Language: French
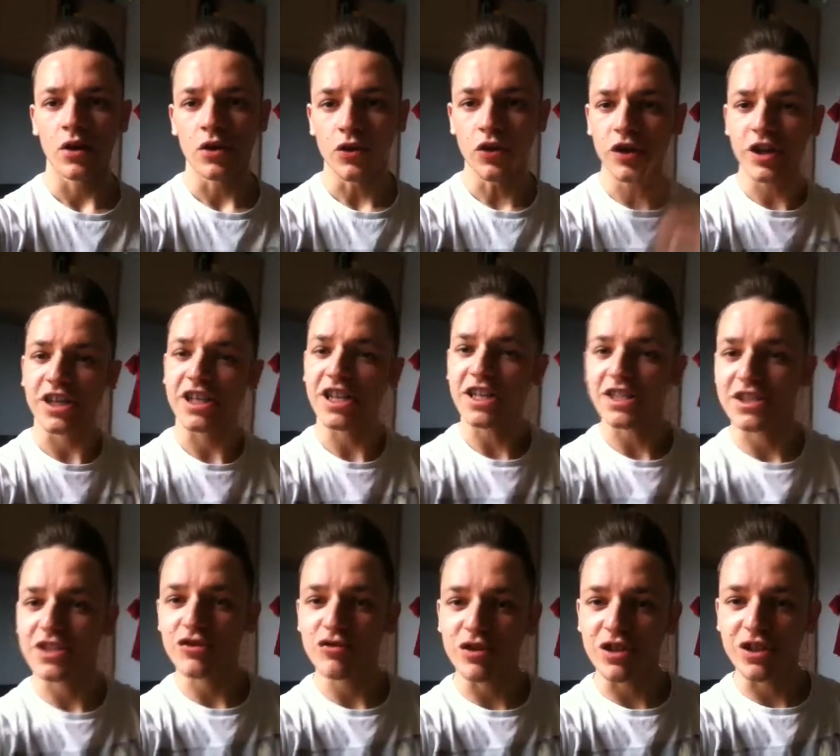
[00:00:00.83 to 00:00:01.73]
Yo les gars,
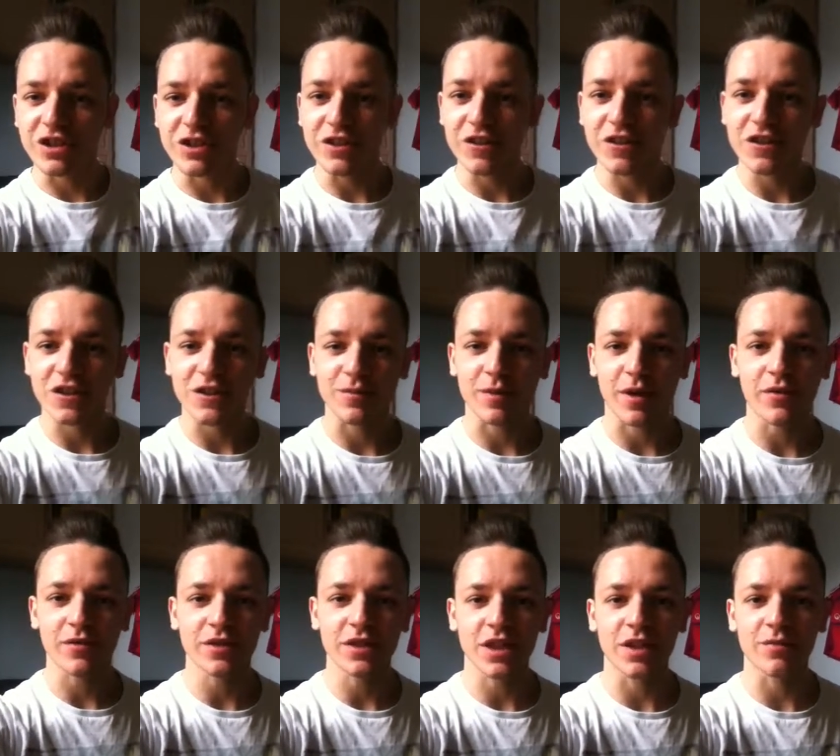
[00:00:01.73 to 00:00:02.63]
c'est Wilky,
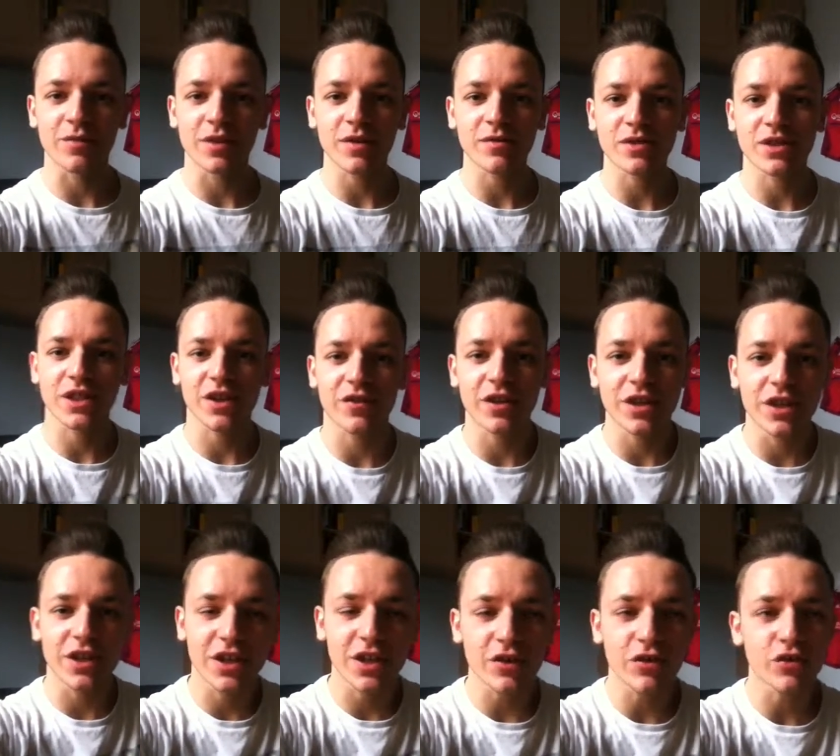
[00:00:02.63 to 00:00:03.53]
j'espère que vous allez bien, moi ça va
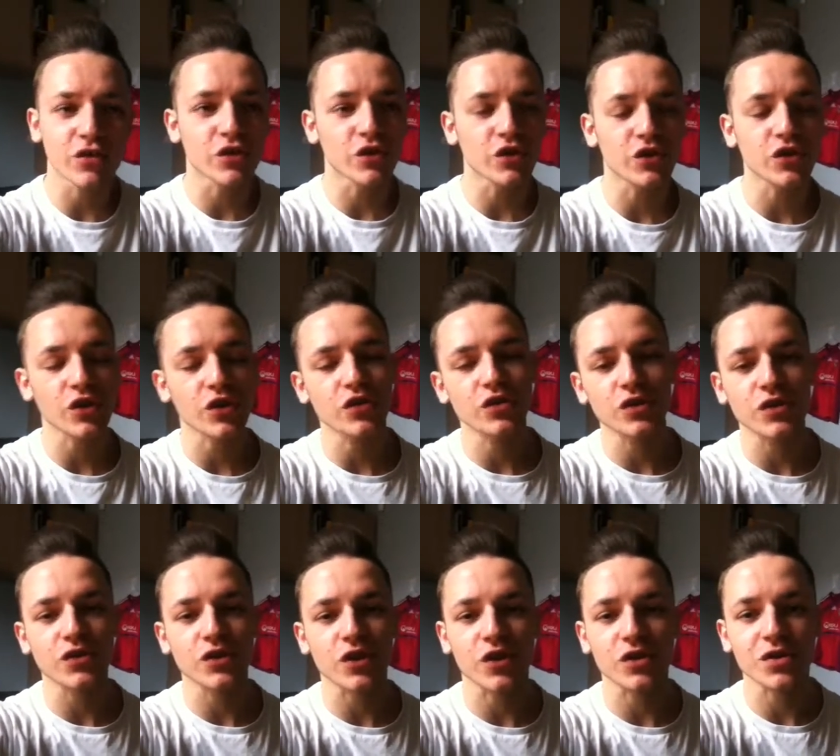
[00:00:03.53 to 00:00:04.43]
nickel, donc aujourd'hui
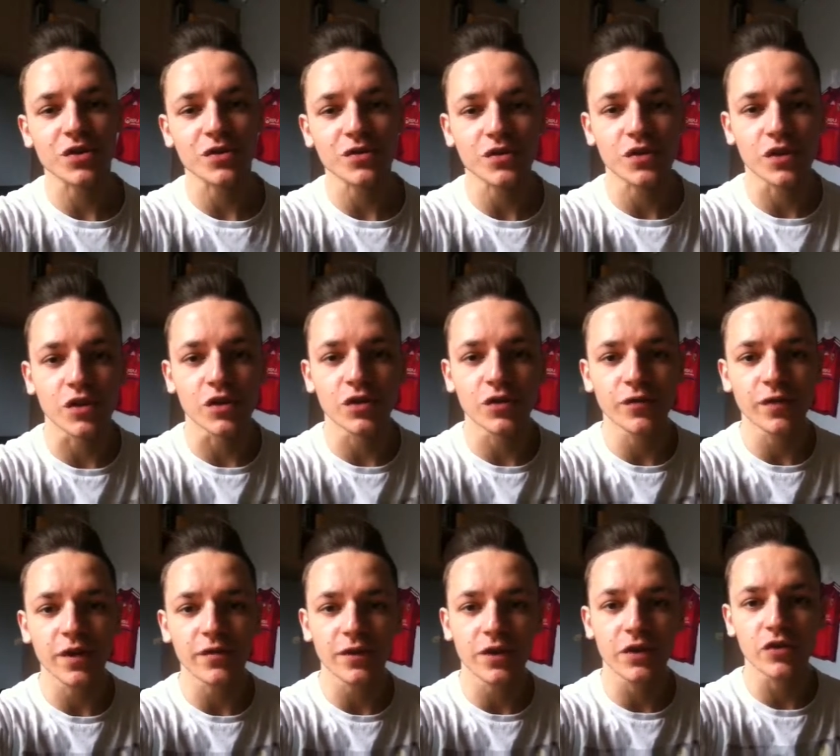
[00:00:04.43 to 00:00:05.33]
on se retrouve sur une
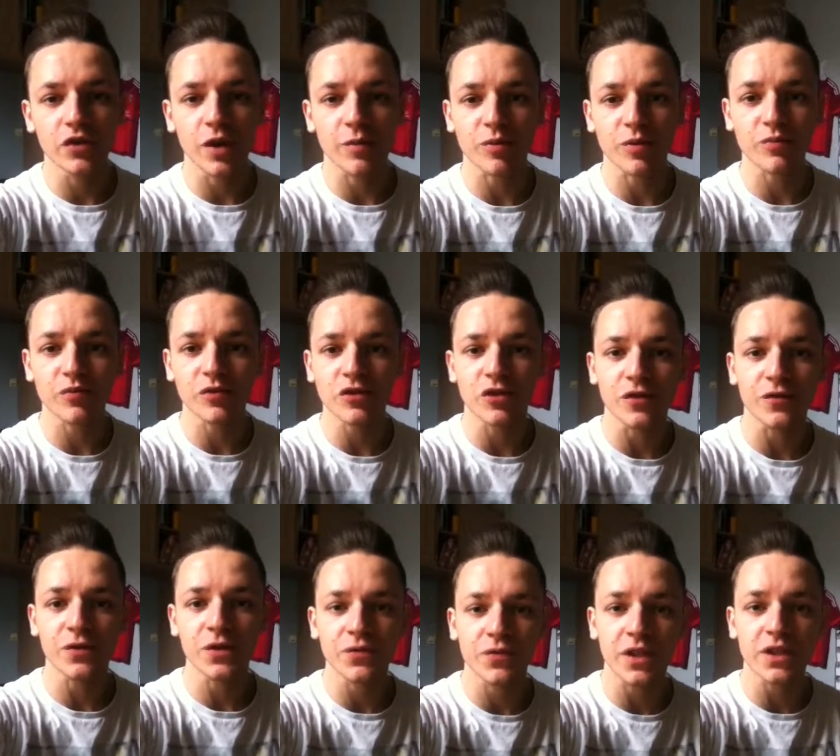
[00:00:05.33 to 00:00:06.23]
nouvelle vidéo à propos de
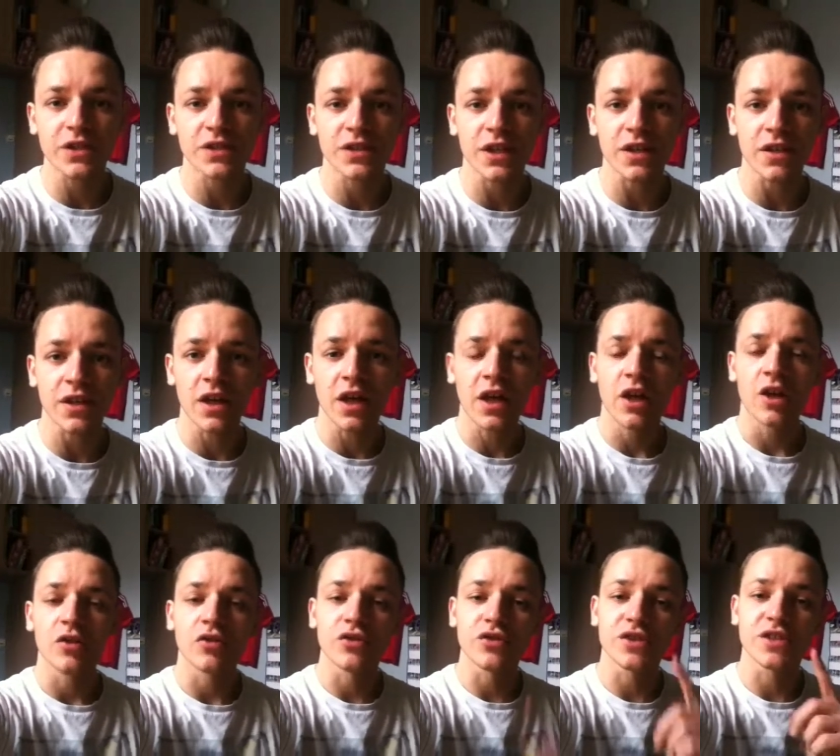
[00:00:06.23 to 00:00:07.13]
FIFA 17
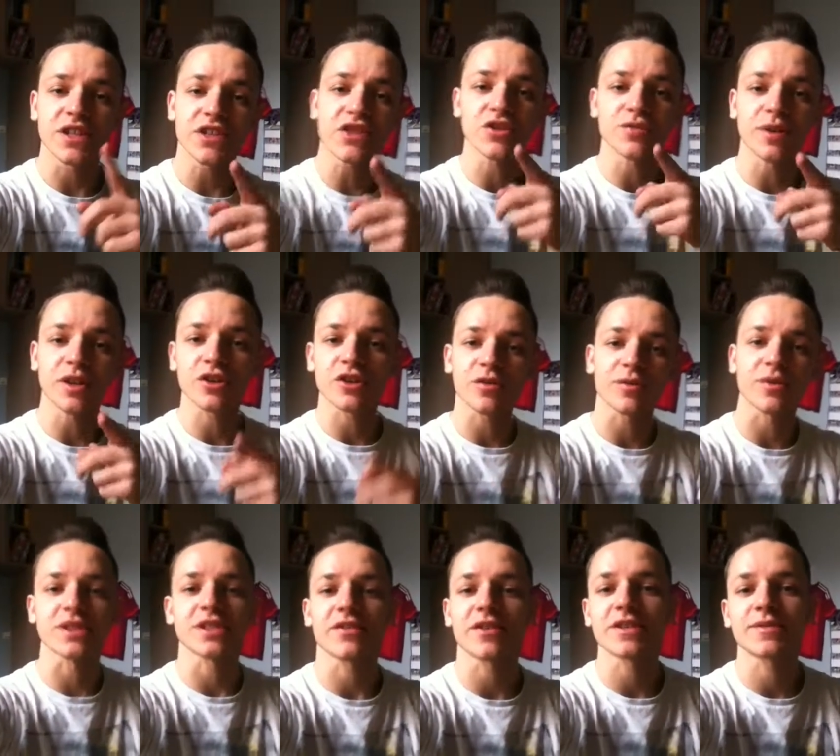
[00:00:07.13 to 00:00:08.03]
de cette semaine,
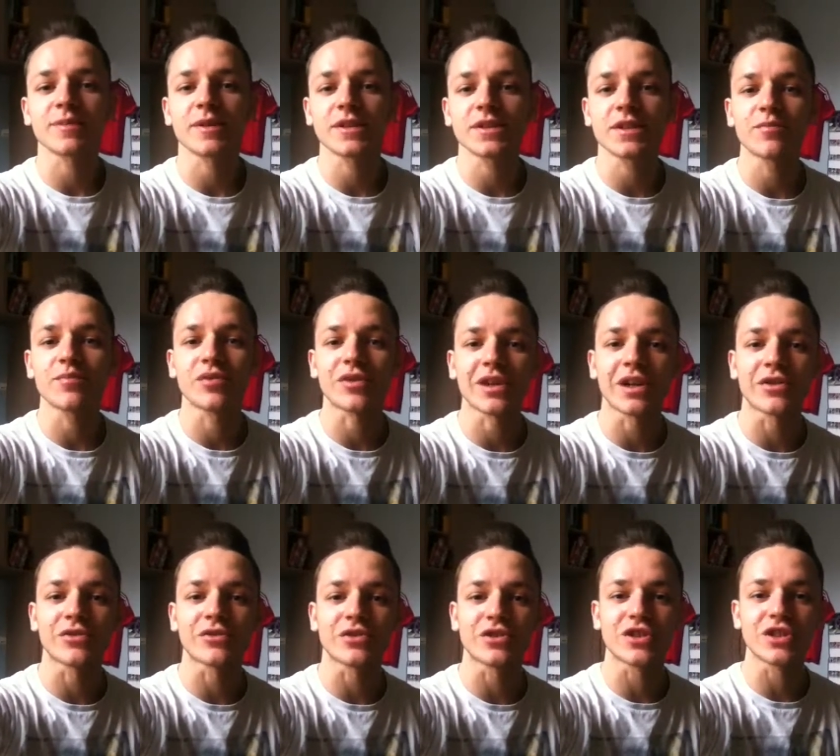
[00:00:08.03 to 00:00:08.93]
comment ça va se passer pour
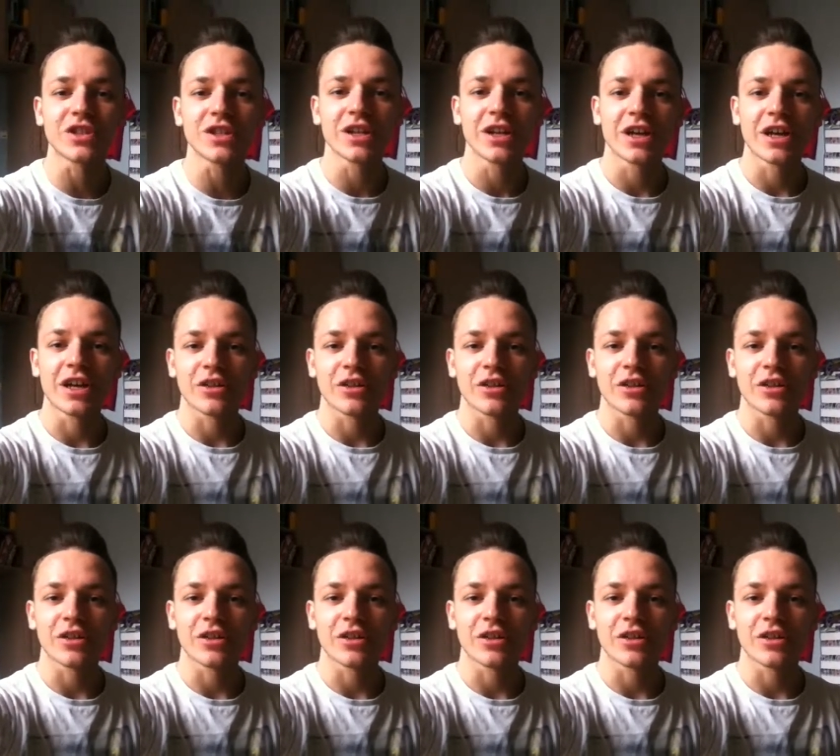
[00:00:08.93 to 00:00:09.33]
la Tochi.